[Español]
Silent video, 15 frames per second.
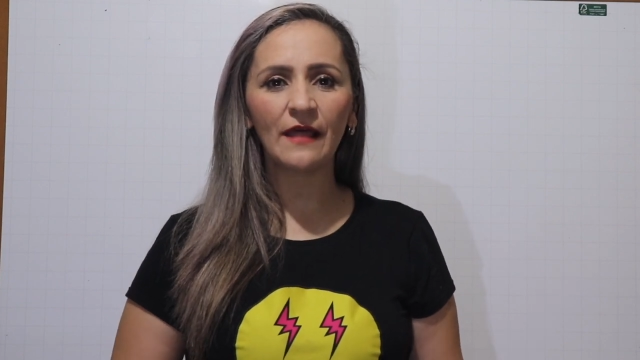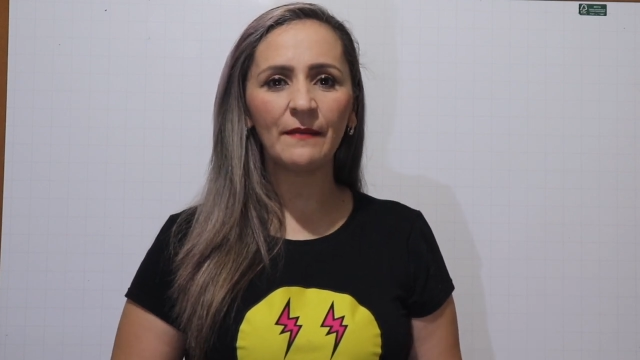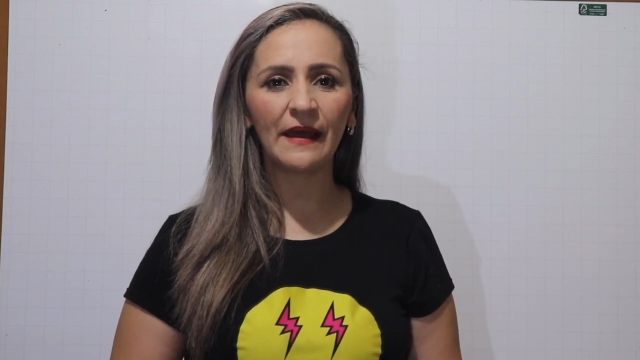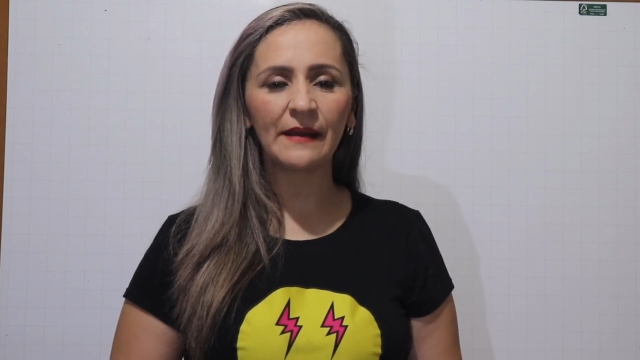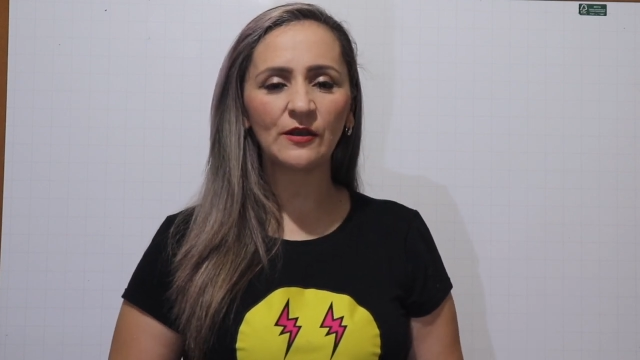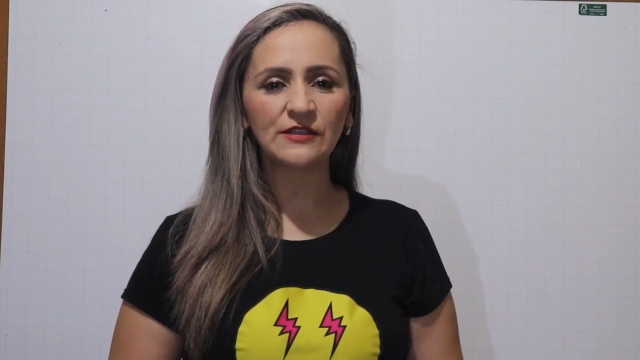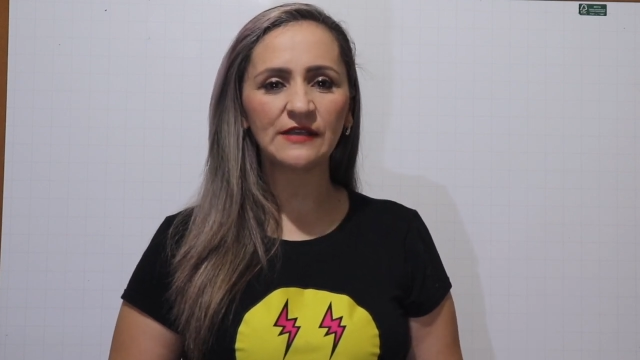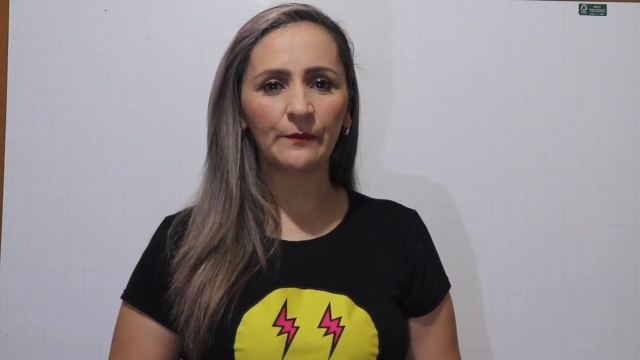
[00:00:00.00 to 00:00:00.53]

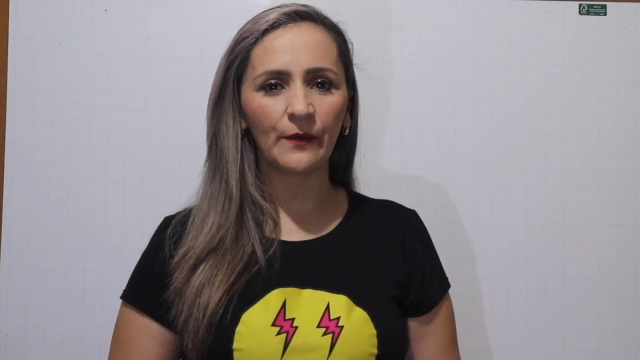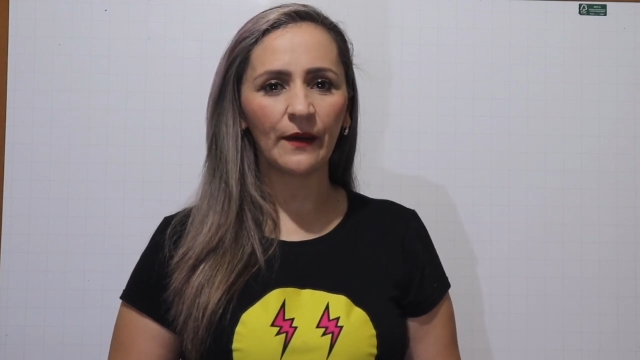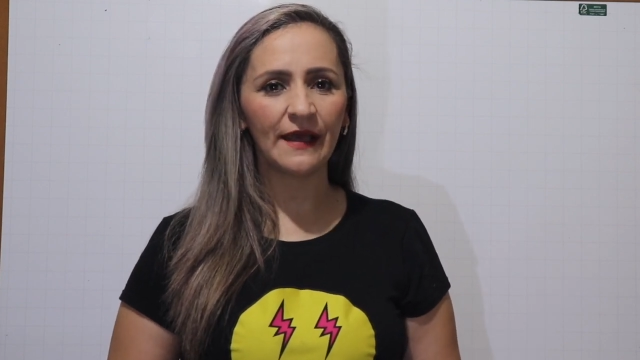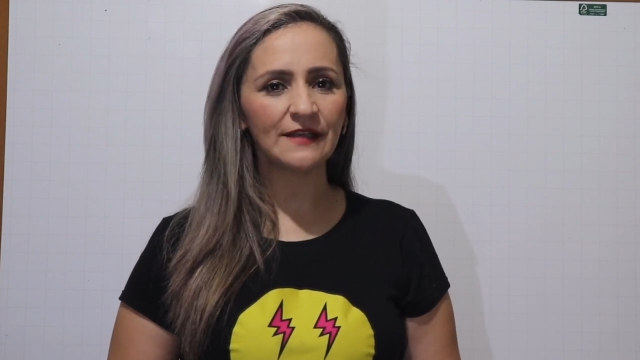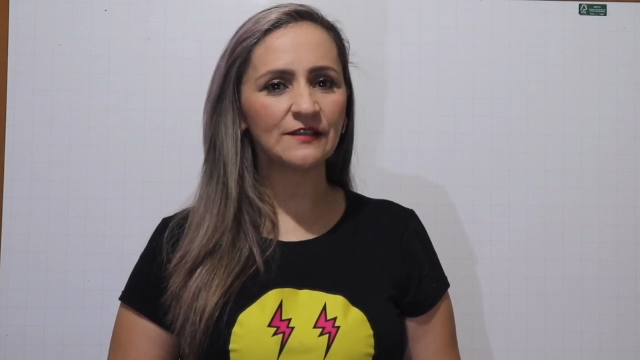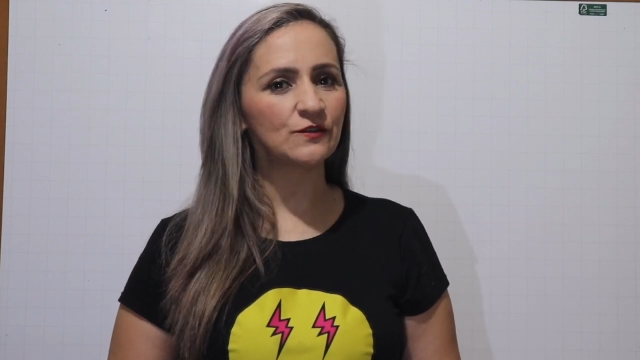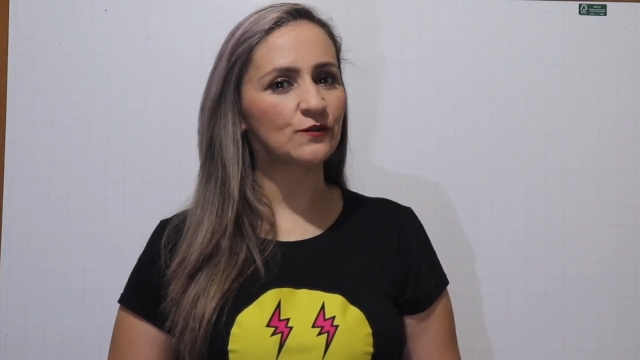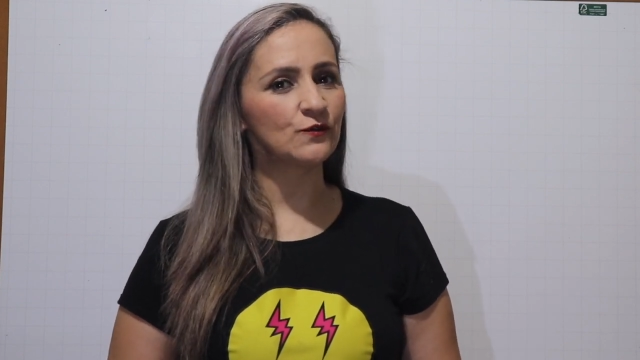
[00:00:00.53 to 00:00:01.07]
adverbio se
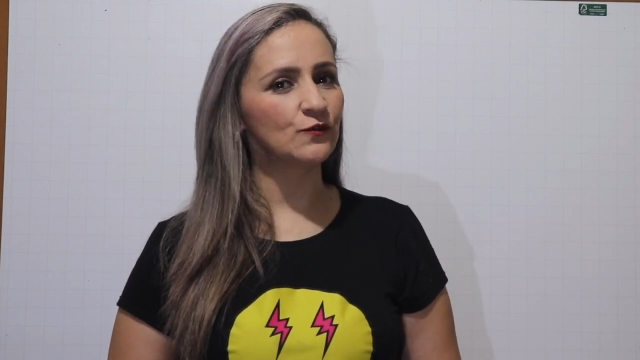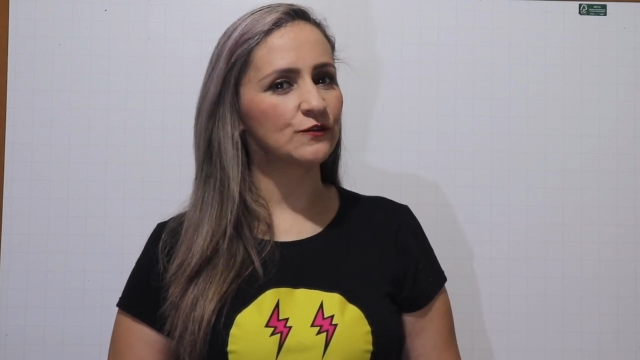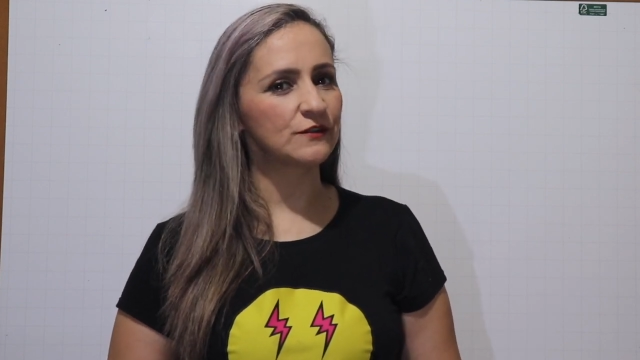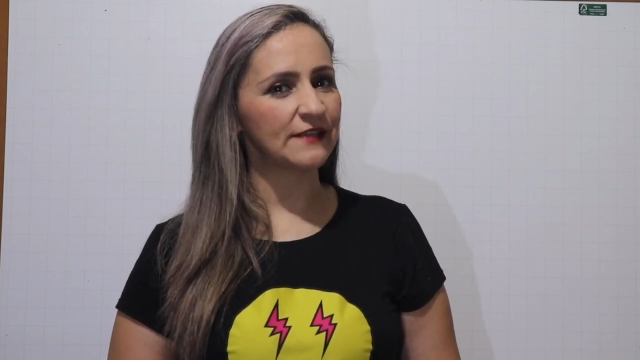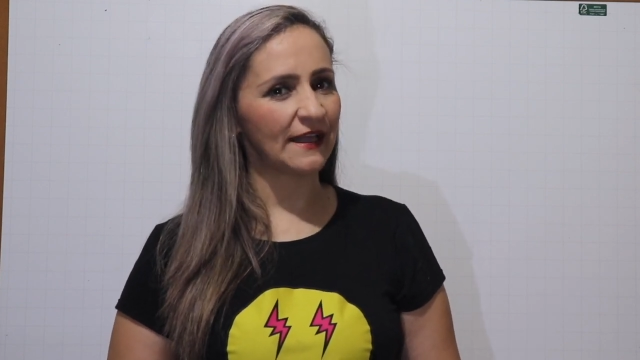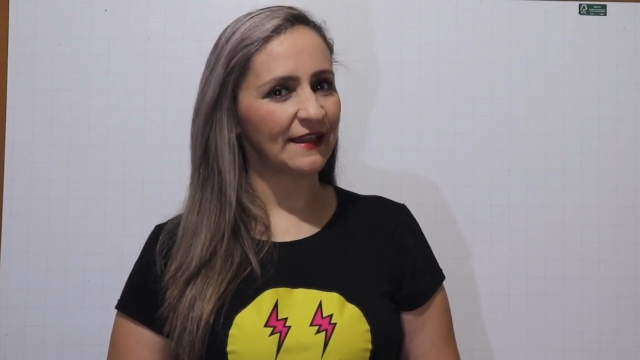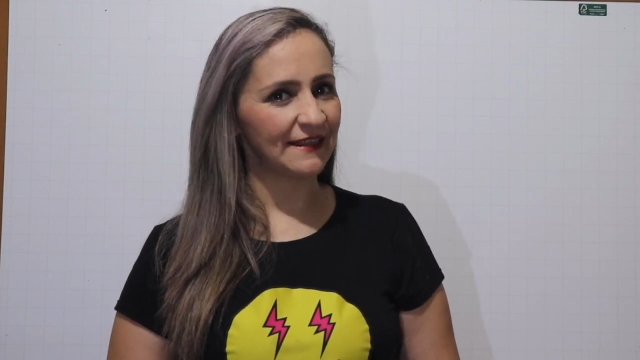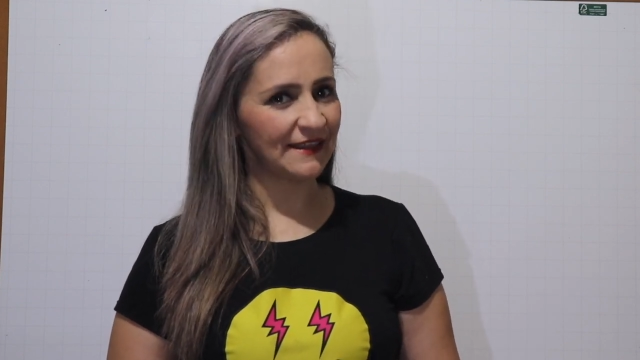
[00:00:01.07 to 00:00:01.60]
puede
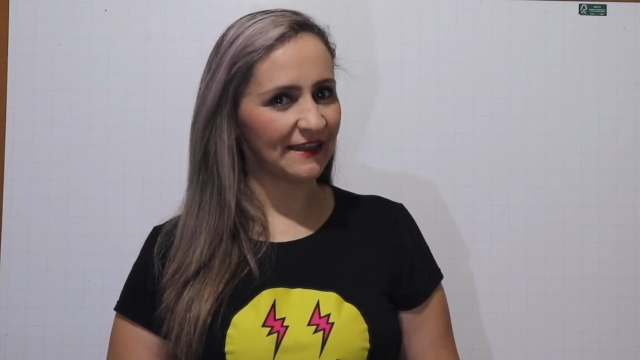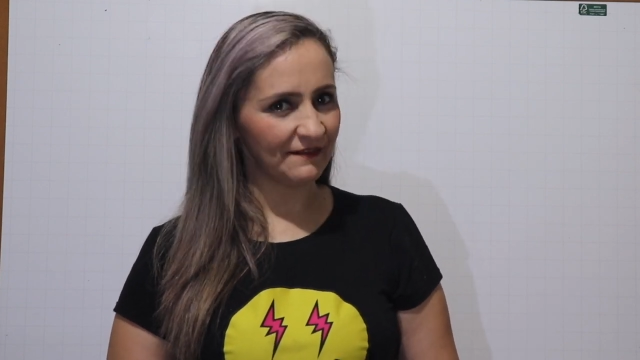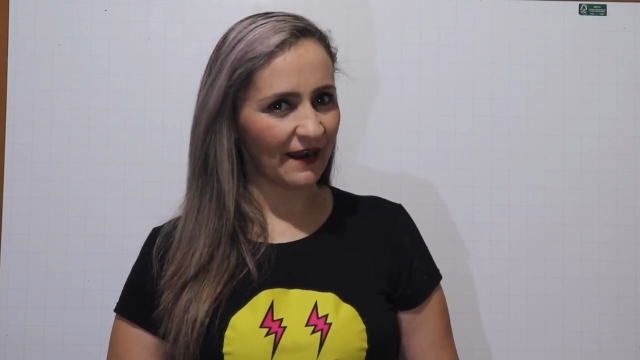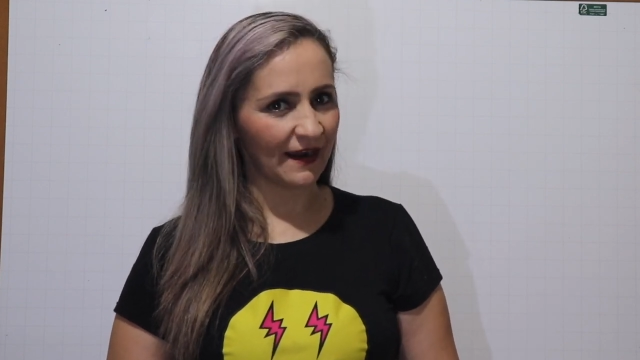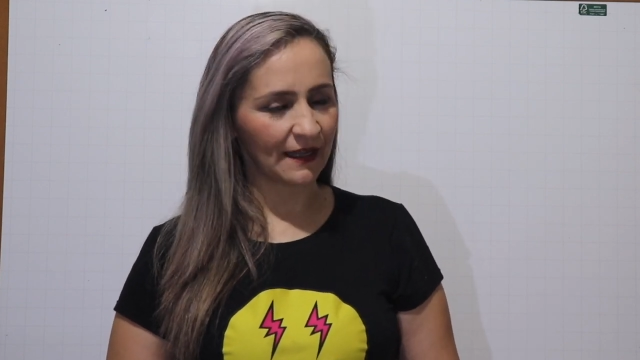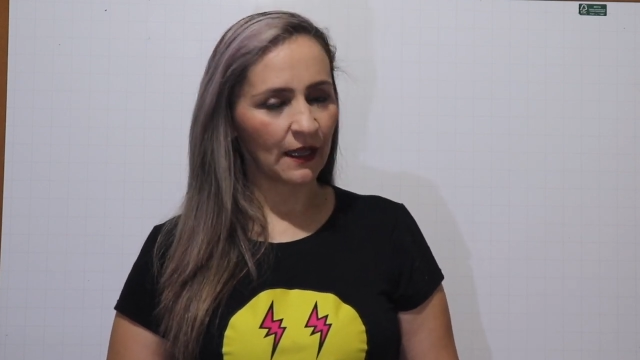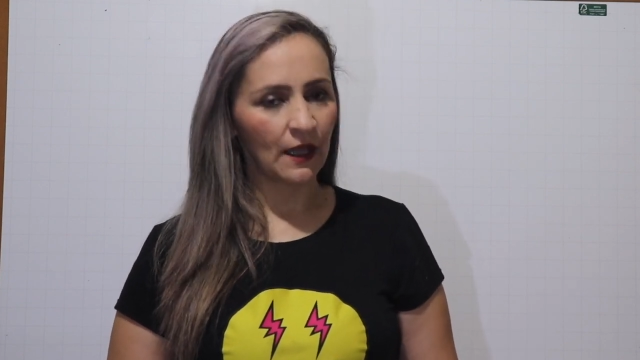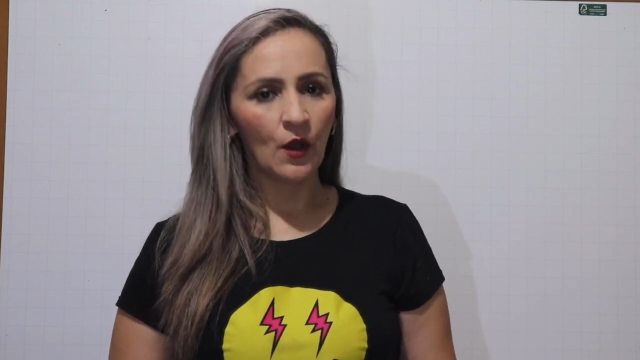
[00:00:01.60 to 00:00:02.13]

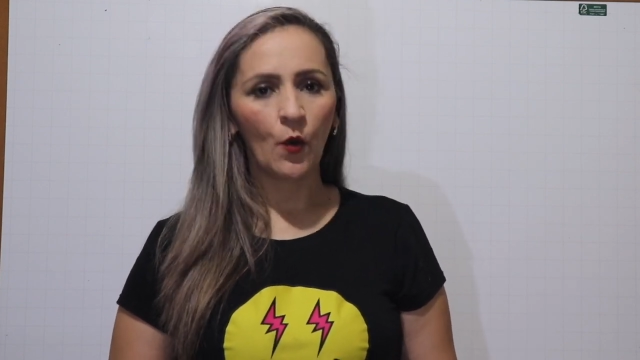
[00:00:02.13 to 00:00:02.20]
sustantivar